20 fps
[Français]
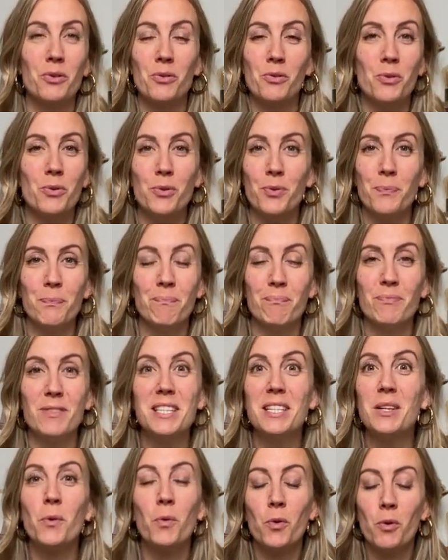le
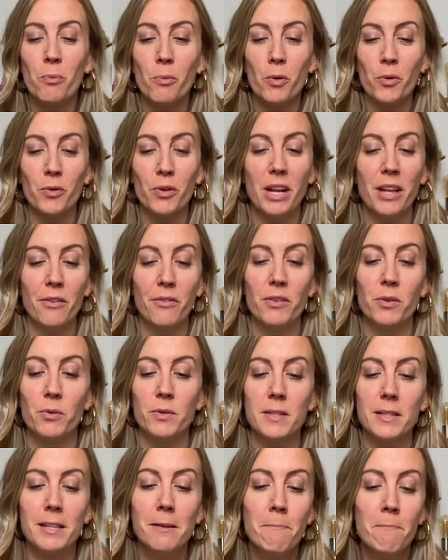déroulement de la vie
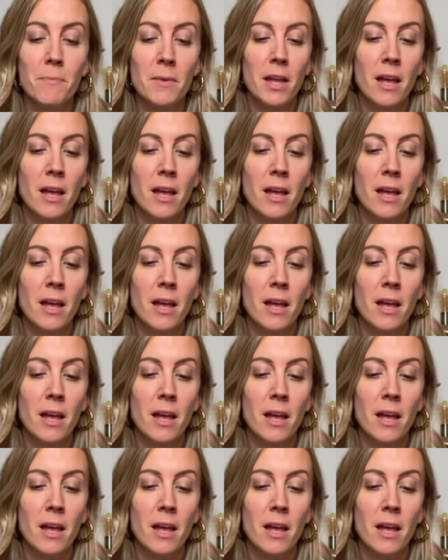aussi.